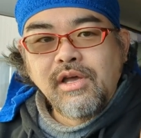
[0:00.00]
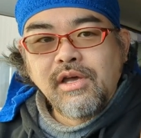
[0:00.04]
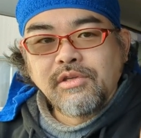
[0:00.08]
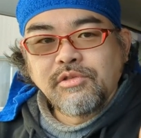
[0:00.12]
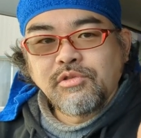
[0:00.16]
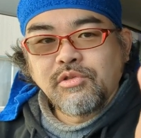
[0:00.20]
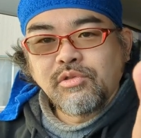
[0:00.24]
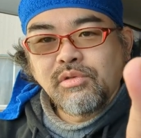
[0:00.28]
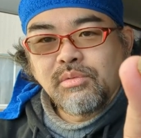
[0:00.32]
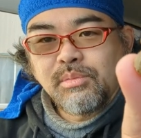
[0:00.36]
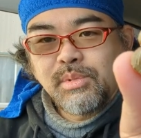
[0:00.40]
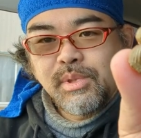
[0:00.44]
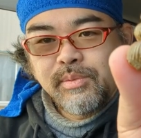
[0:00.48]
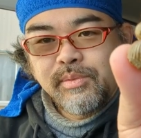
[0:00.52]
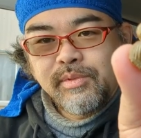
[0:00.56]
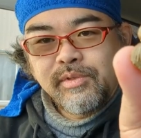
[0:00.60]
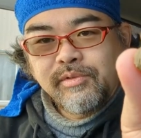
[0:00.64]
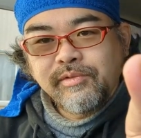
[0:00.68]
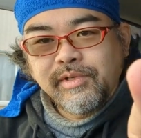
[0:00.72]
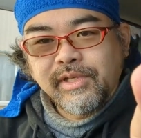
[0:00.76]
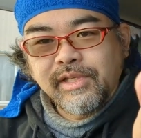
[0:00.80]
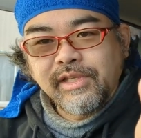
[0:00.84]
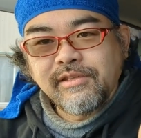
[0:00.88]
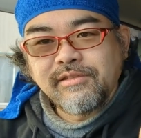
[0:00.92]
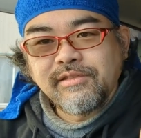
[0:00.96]
その部分
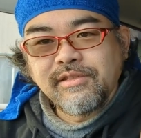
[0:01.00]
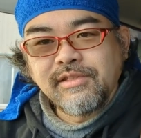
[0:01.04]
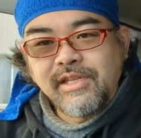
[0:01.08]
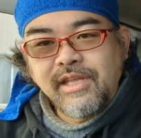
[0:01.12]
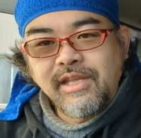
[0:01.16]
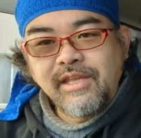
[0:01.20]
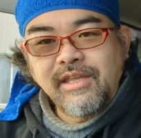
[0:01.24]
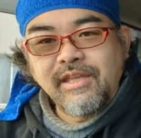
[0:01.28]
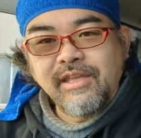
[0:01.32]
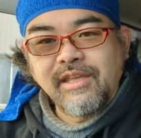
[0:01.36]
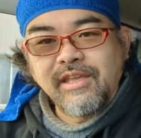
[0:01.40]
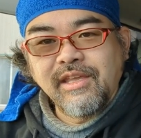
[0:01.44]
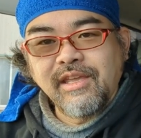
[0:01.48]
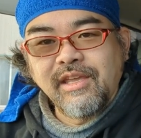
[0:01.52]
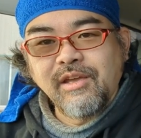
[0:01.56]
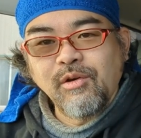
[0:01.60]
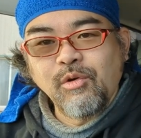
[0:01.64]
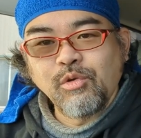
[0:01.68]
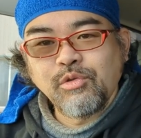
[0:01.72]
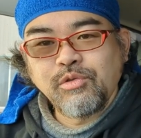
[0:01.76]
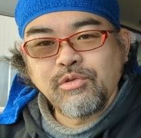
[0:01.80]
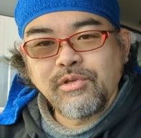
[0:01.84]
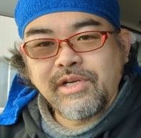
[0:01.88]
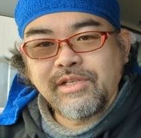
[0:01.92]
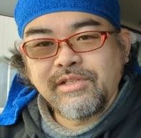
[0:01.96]
はですね、えー、
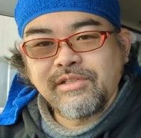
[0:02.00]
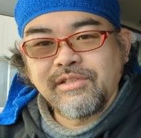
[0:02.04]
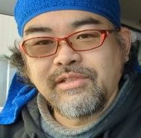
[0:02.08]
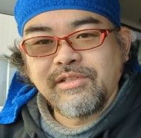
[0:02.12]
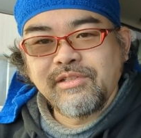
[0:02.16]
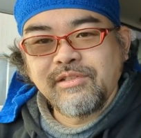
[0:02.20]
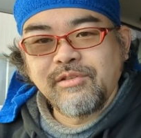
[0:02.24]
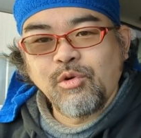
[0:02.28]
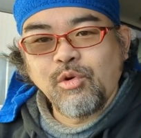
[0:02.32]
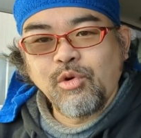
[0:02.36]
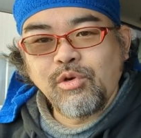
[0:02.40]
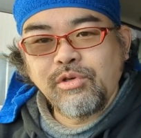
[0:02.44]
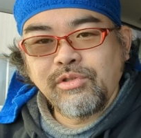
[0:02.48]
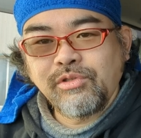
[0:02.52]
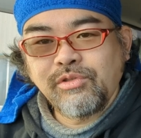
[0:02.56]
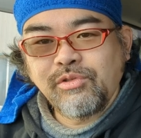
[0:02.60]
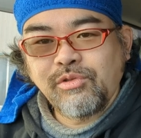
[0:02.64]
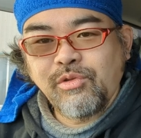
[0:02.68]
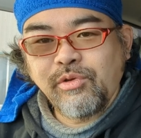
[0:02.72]
おそらく掘る